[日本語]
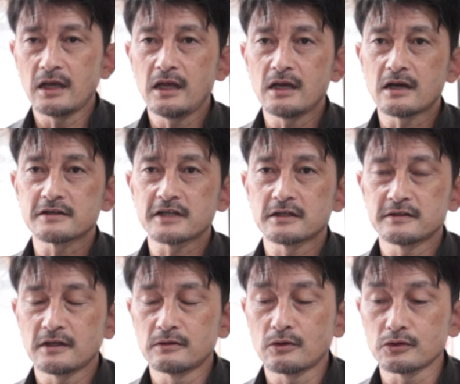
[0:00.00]
変化さ
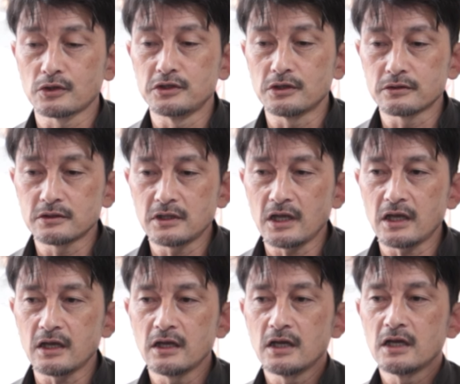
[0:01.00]
せることによって